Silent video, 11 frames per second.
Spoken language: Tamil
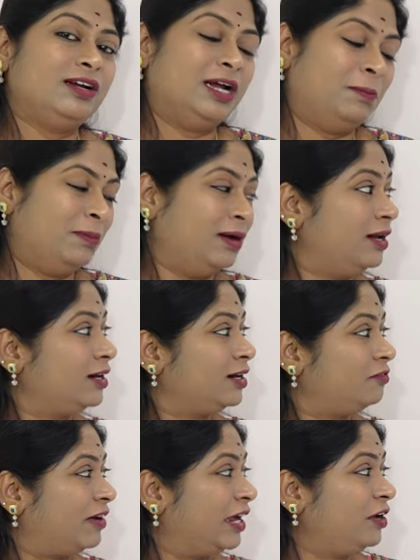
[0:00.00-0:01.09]
நம்பர்
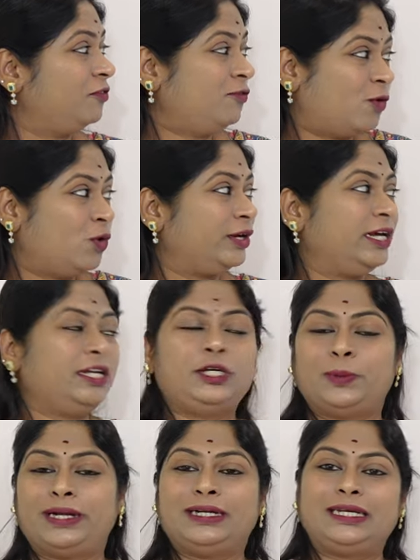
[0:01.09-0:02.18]
ஃபைவ் ஃபோர்டீன்
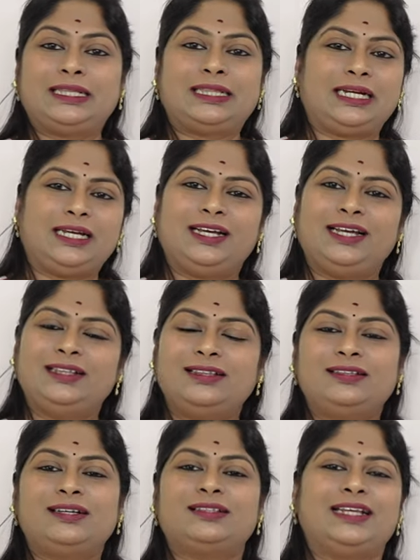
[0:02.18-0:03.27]
டுவெண்ட்டி த்ரீ
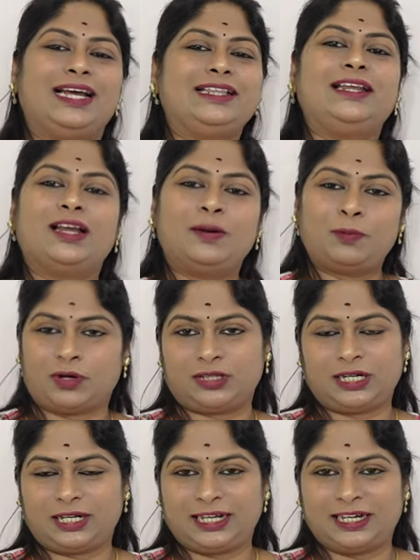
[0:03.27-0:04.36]
இந்த தேதியில்
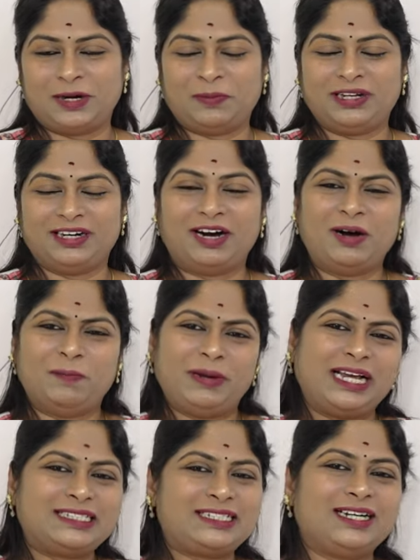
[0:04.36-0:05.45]
பிறந்திருக்கீங்க அப்படின்னா
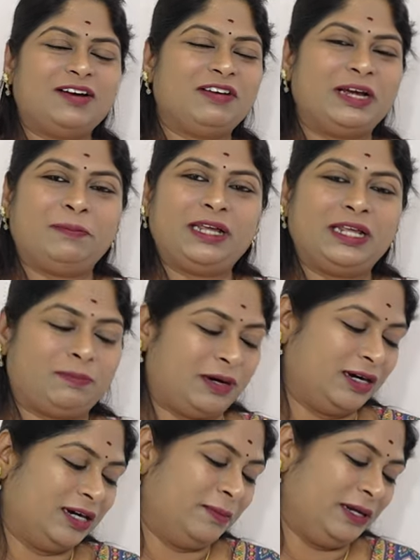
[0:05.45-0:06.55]
பேசிக்காக இவங்க எப்படி
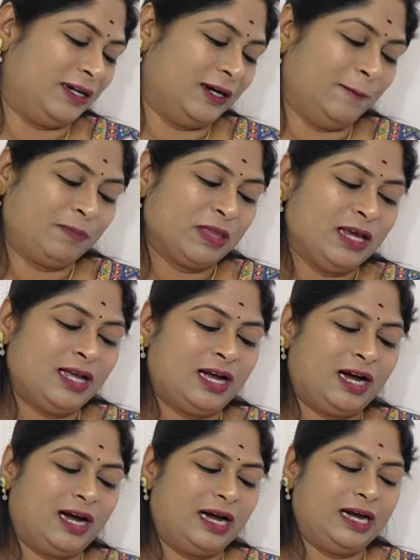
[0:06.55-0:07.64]
இருப்பாங்க அப்படின்னா
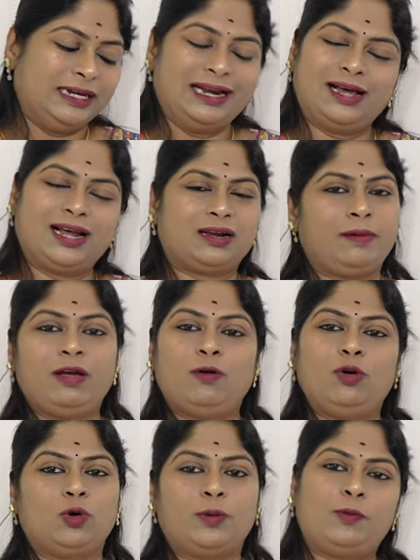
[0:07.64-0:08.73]
எல்லாருக்குமே
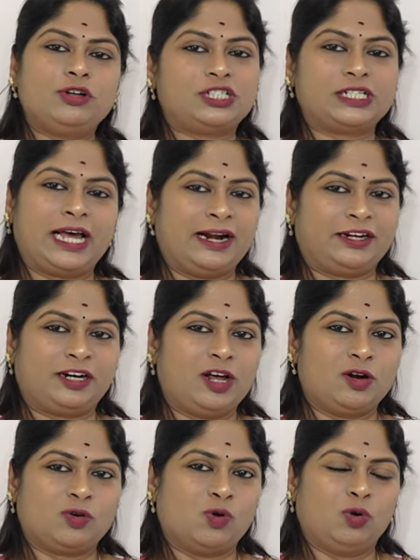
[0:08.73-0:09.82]
இவங்களுக்கு ஒரு பிடிச்ச கேரக்டராக
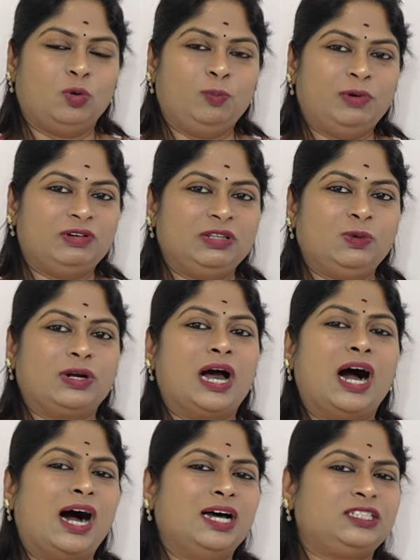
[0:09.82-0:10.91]
இருக்கும் ரொம்ப வந்து ஒரு
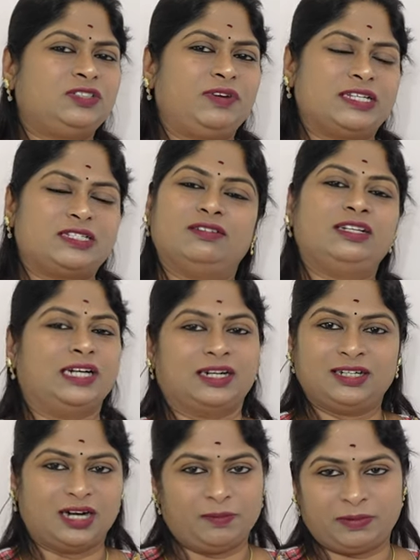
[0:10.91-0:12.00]
ஹார்ஷ் ஃபேஸை வந்து
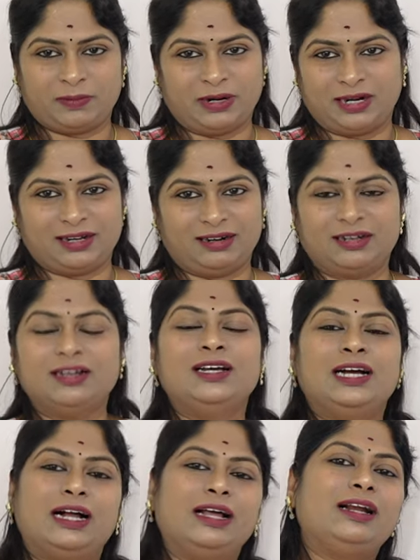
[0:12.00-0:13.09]
டக்குன்னு காமிக்க மாட்டாங்க
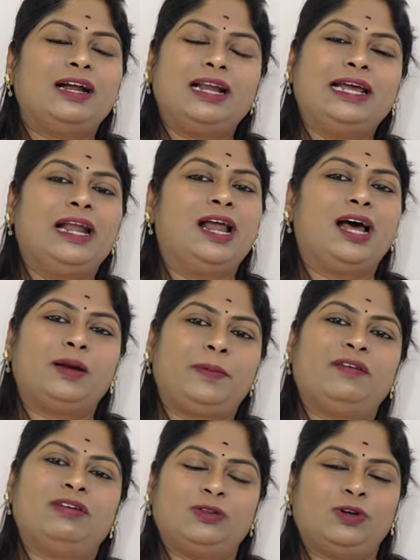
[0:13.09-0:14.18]
அதனால எல்லாருமே
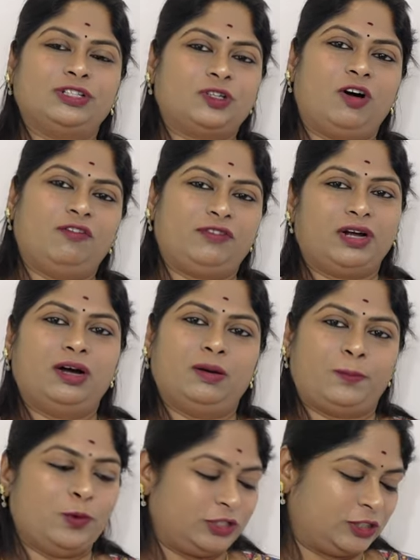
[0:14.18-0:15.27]
வந்து ஒரு சாஃப்டாக
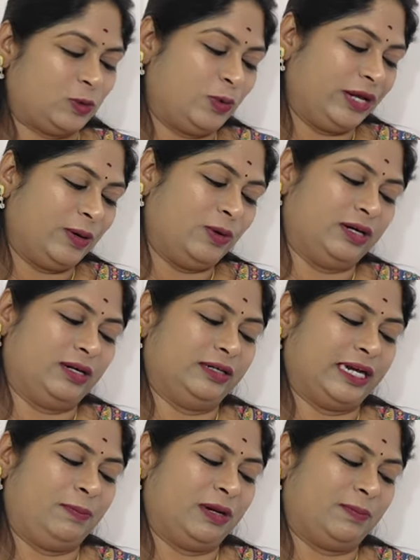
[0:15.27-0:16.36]
பிடிச்சக்கூடிய ஒரு
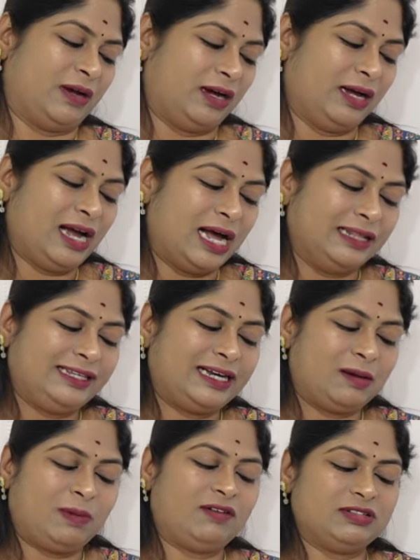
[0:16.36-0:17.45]
டைப்பில் இருப்பாங்க
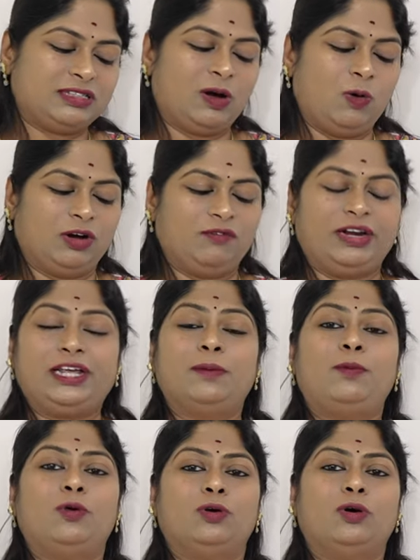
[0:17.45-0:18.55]
அதிகமாக வந்து அவங்க வெளியே
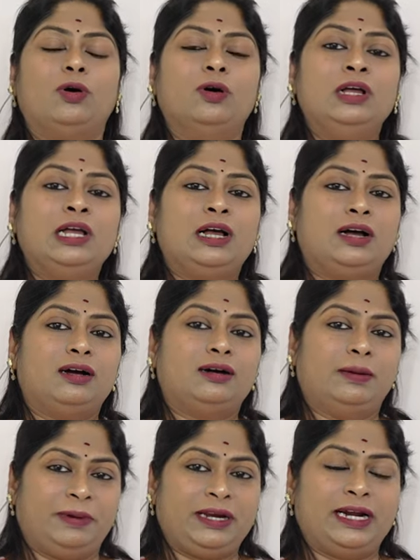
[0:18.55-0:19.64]
போகணும்
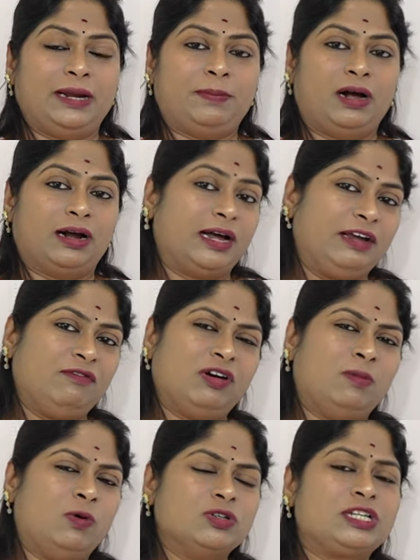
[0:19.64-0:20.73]
அப்படின்னு நினைப்பாங்க இவங்க
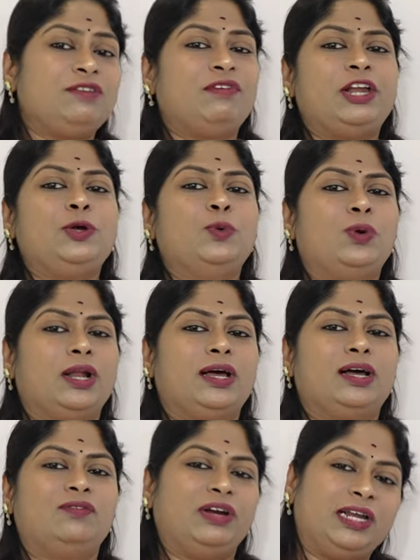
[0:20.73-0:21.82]
மோஸ்ட்லி வெளியூரில்
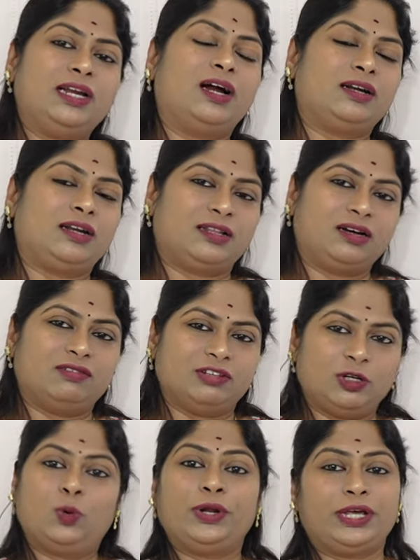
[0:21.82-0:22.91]
வெளிநாட்டில் தான் வந்து
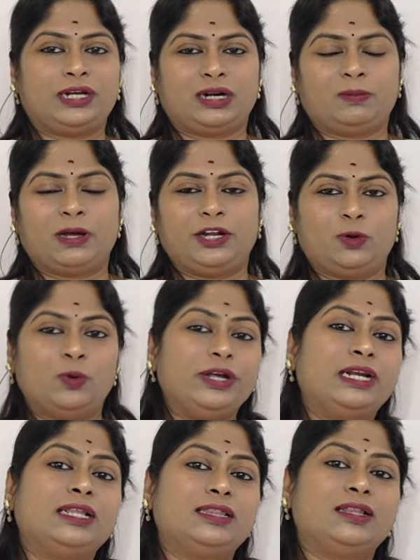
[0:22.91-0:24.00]
குடியிருக்கிற மாதிரி இருக்கும்
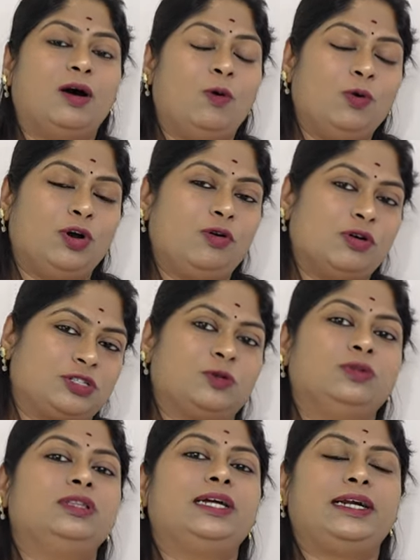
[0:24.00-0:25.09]
இருந்த அவங்களோட
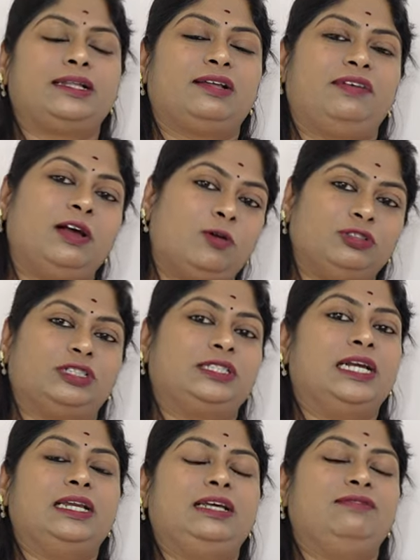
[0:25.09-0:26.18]
சொந்த இடத்த விட கொஞ்சம்
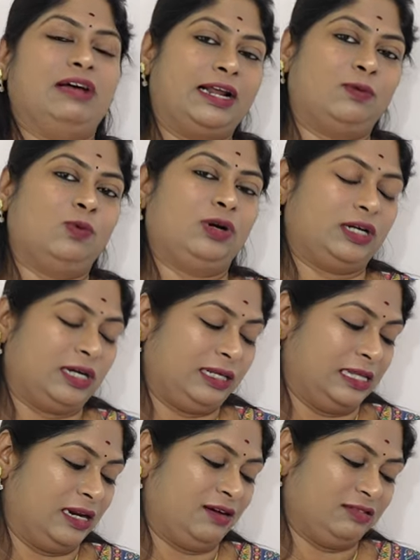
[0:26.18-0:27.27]
தள்ளி வேற ஊருக்கு
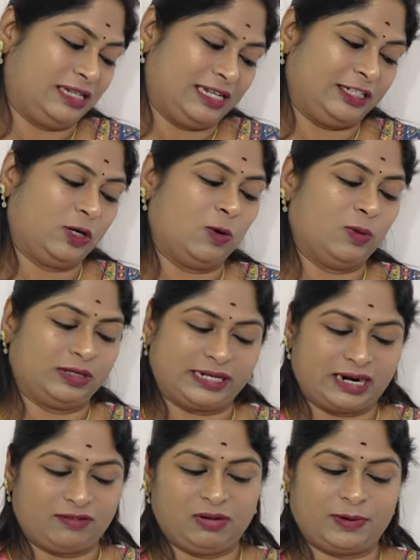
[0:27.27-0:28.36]
இதெல்லாம் வந்து அதிகம் அவங்க
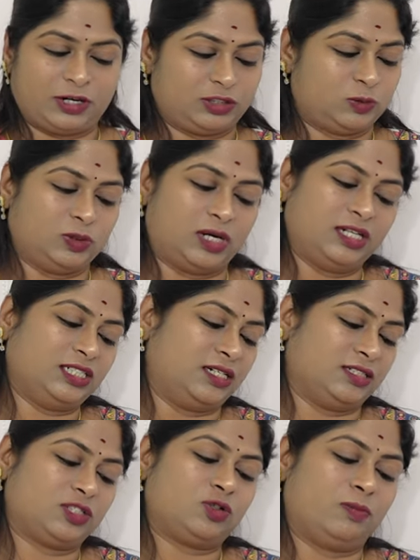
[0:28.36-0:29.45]
ட்ராவல் பண்ணுறதுக்கு உண்டான
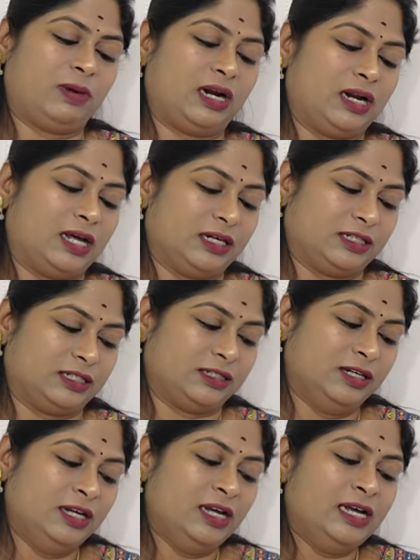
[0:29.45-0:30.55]
சான்சஸ் ரொம்ப நல்லா இருக்கு இருக்கு
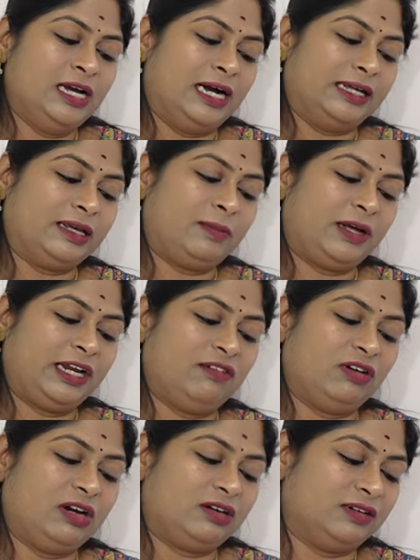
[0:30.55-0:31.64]
அதே மாதிரி
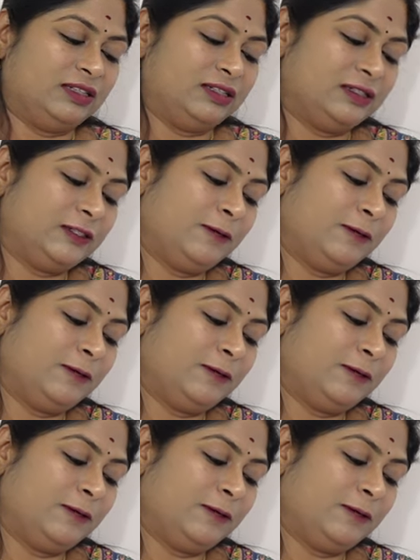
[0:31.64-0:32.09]
இவங்களுக்கு வந்து